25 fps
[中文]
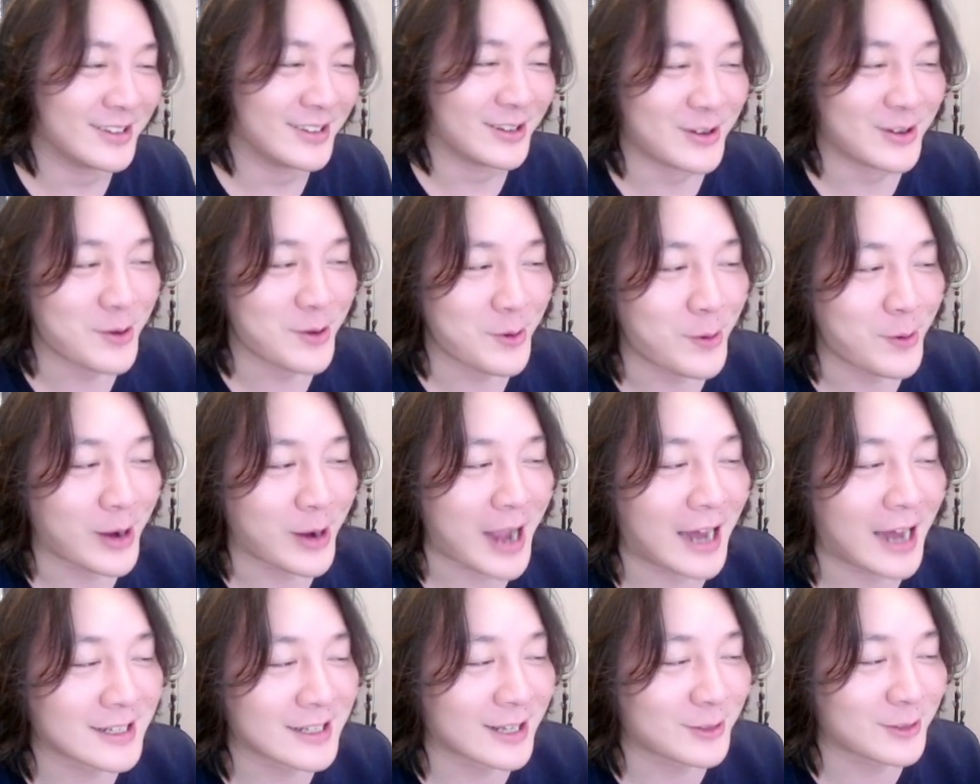我看
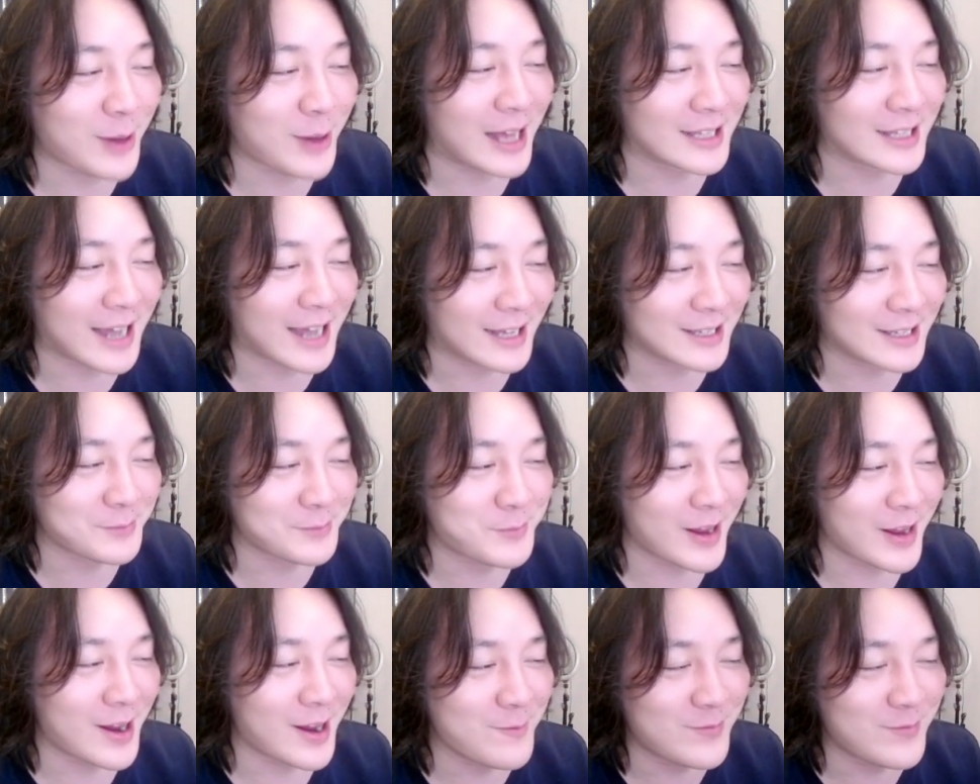这个段子还是
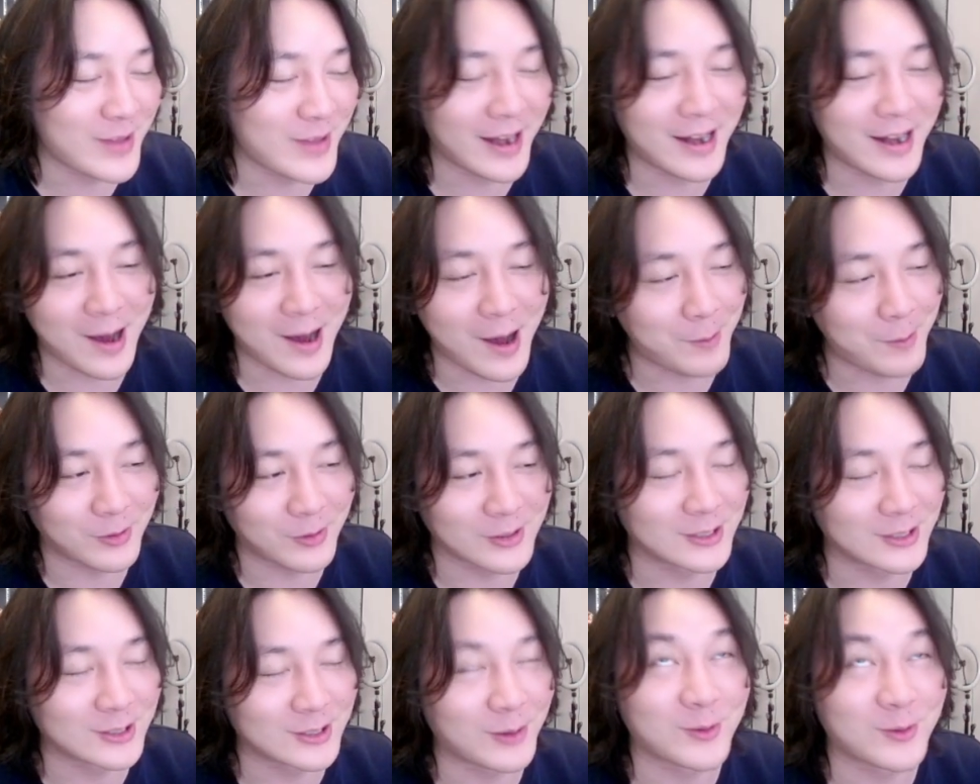别人编的啊，不
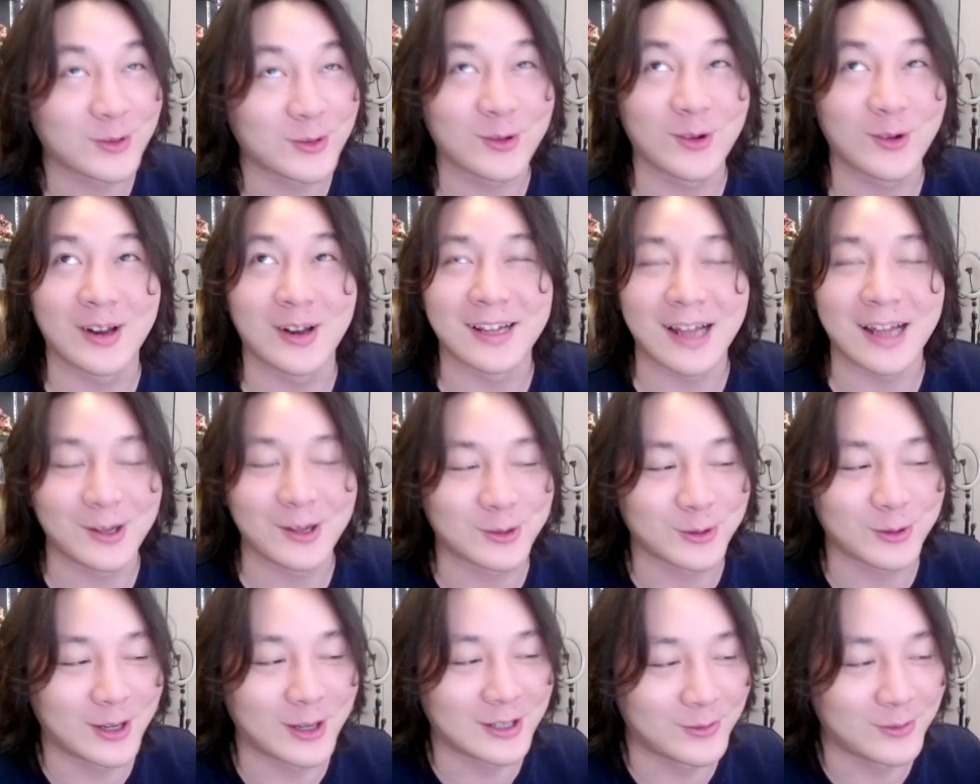是这么说的，他是
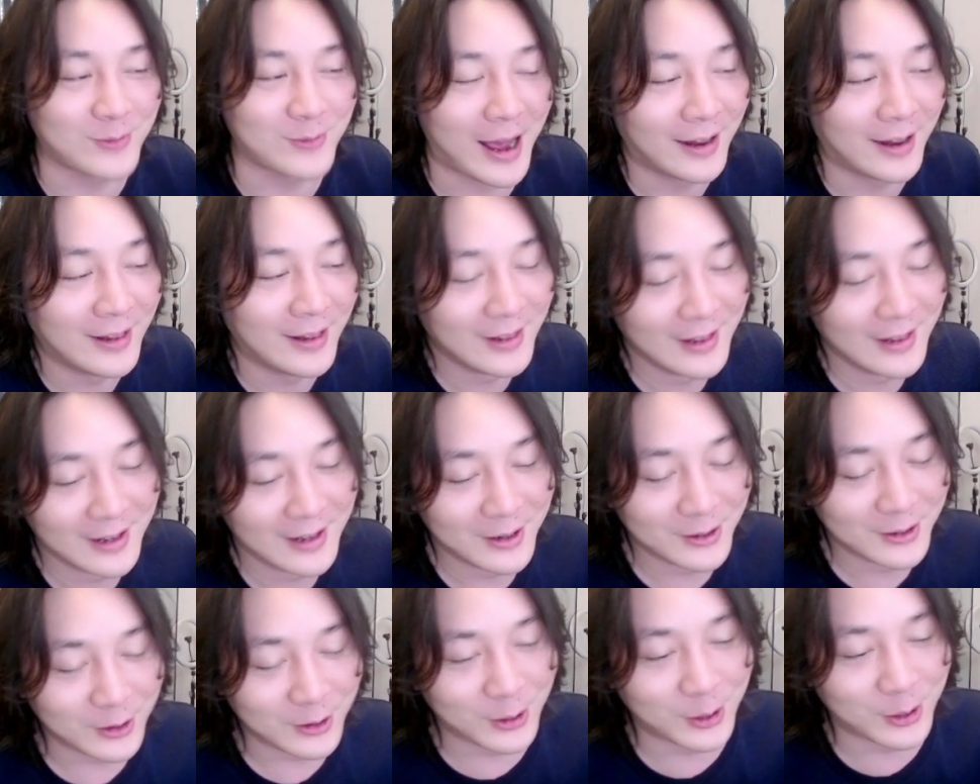说的什么？
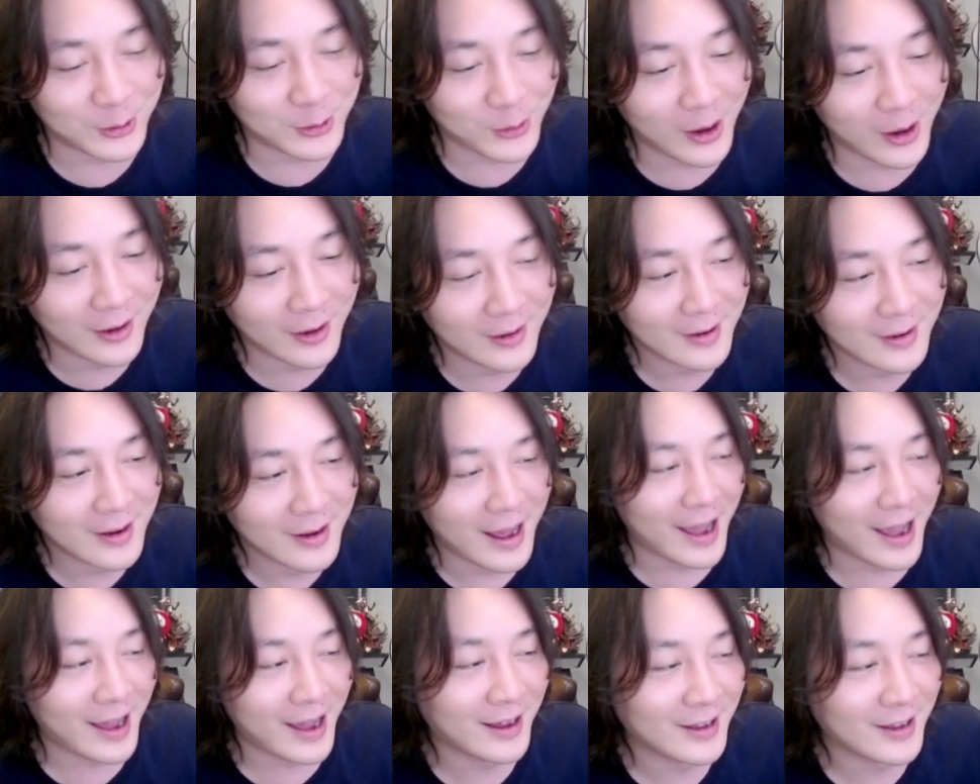就是说，
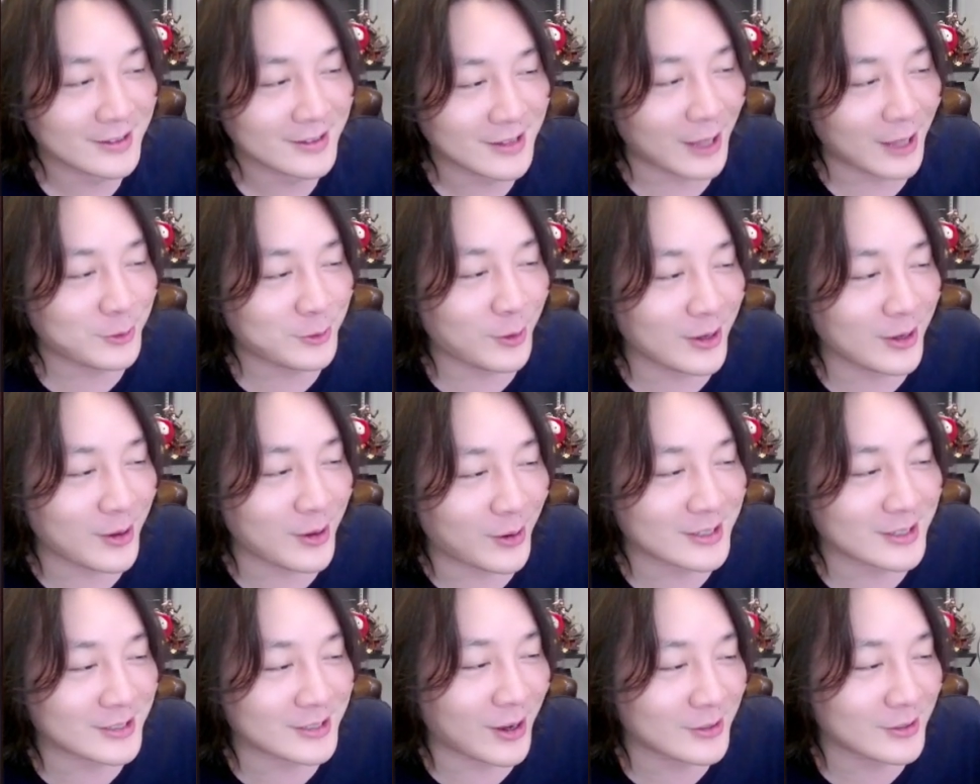哎，当队友的
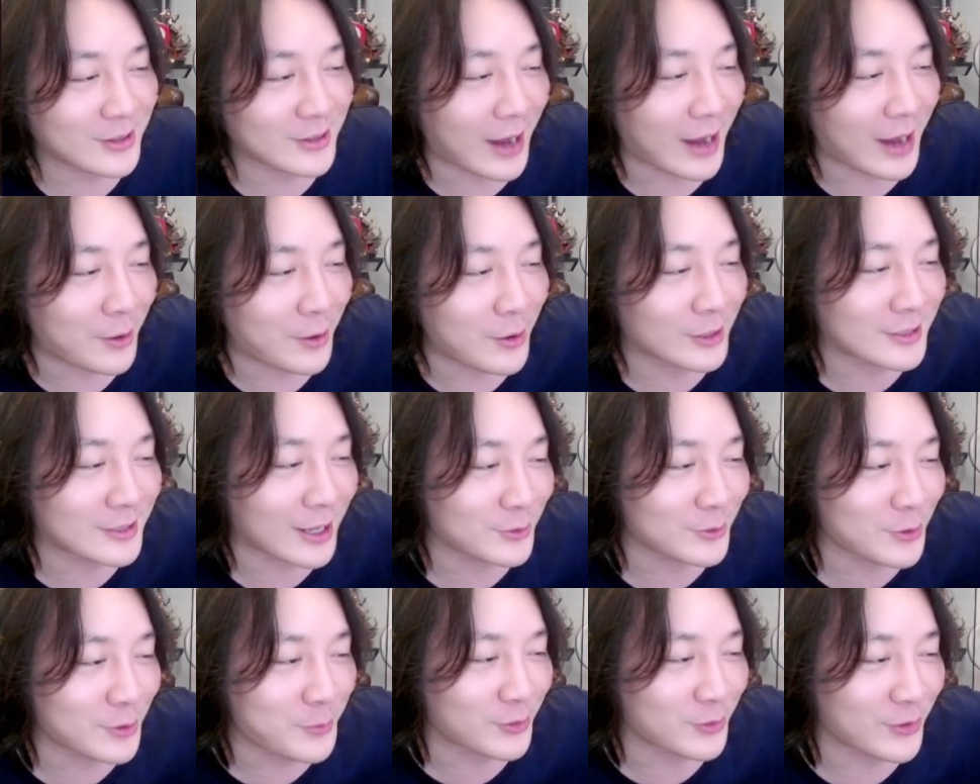时候就感觉操
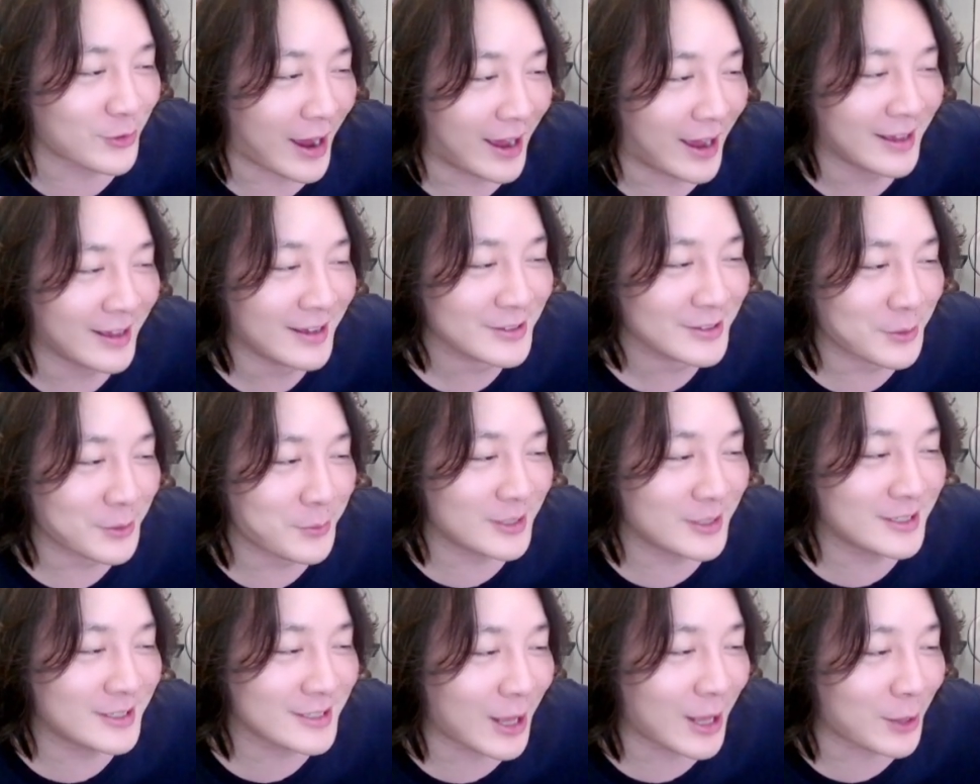作不出来，怎么
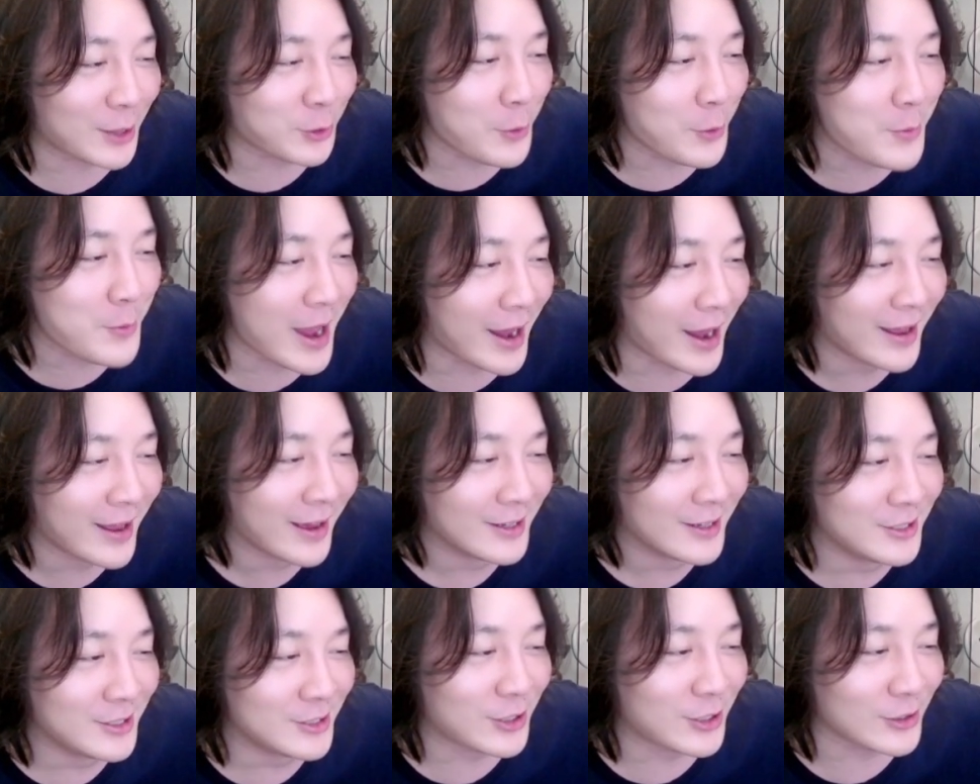一到对面，
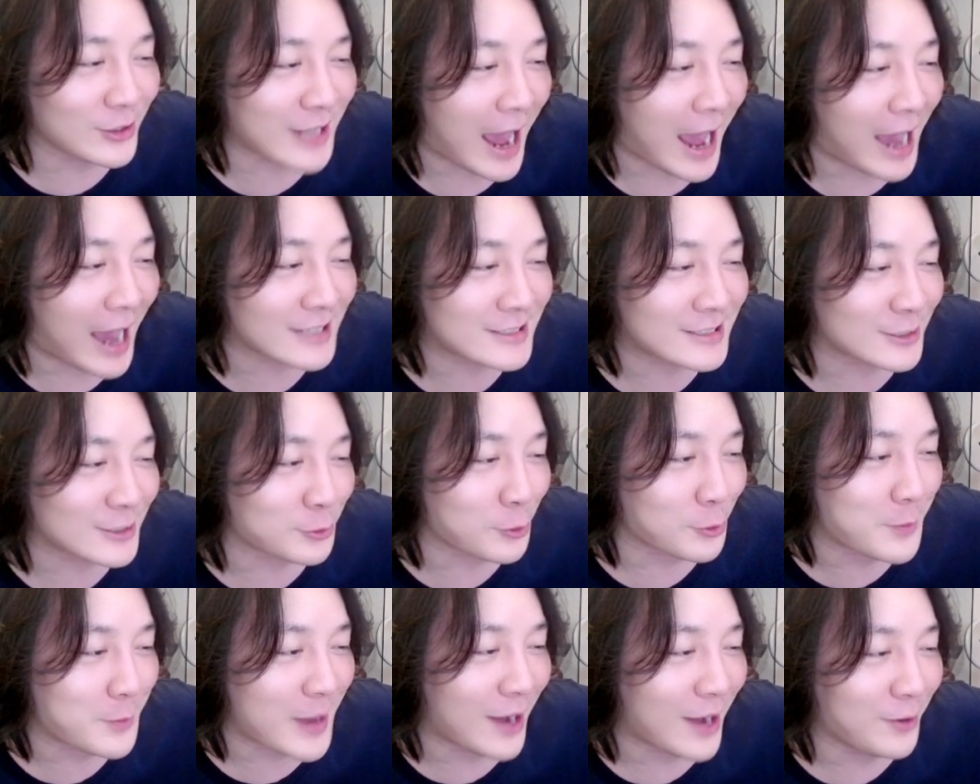你就在 S 组
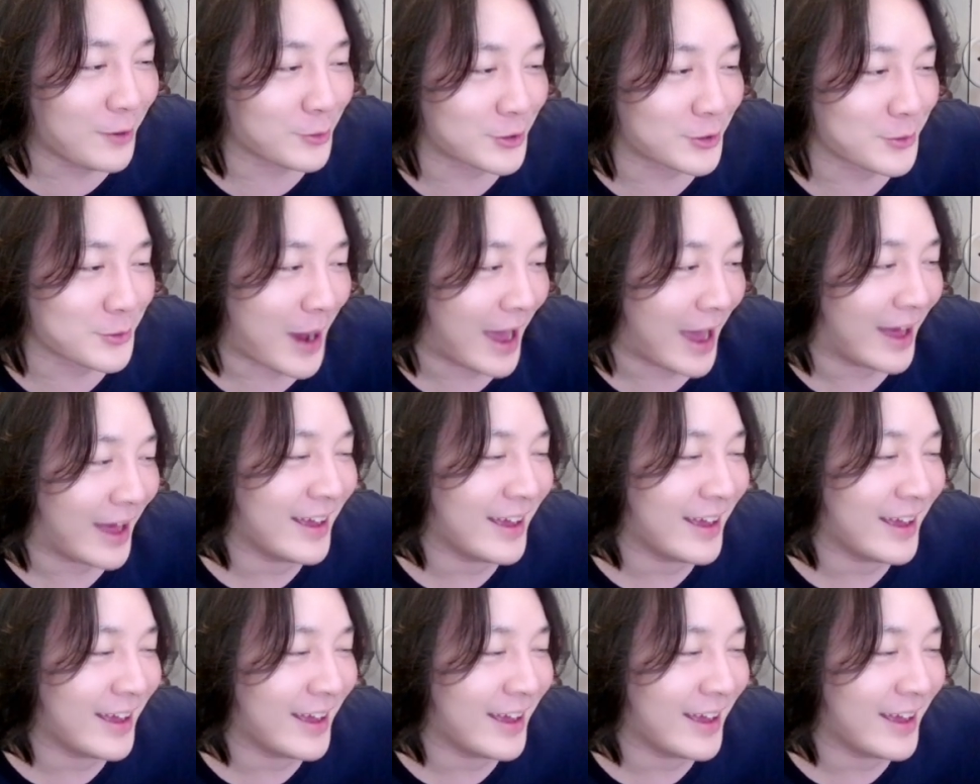边路是吧？